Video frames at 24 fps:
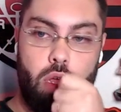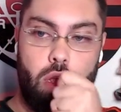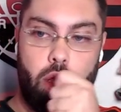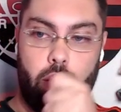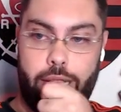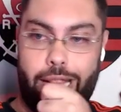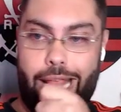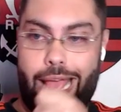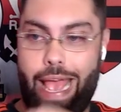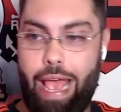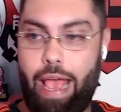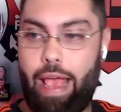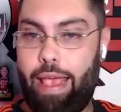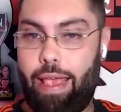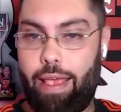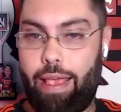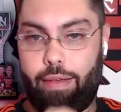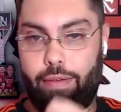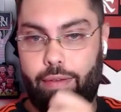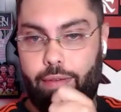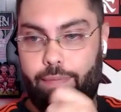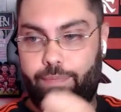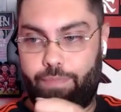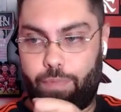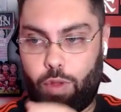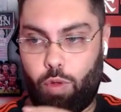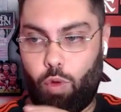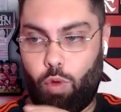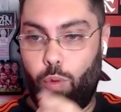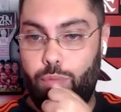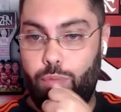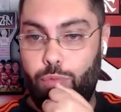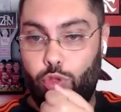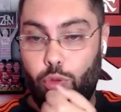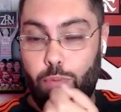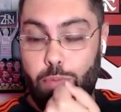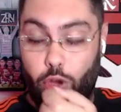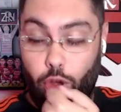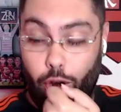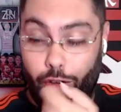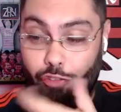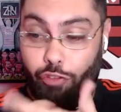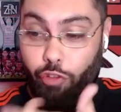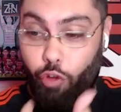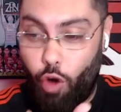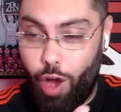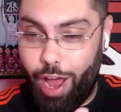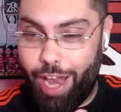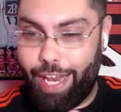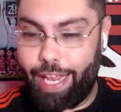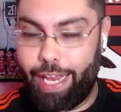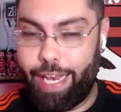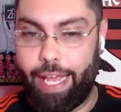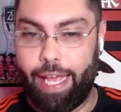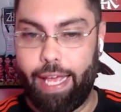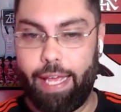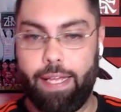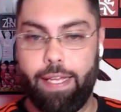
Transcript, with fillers: né, no microfone, né?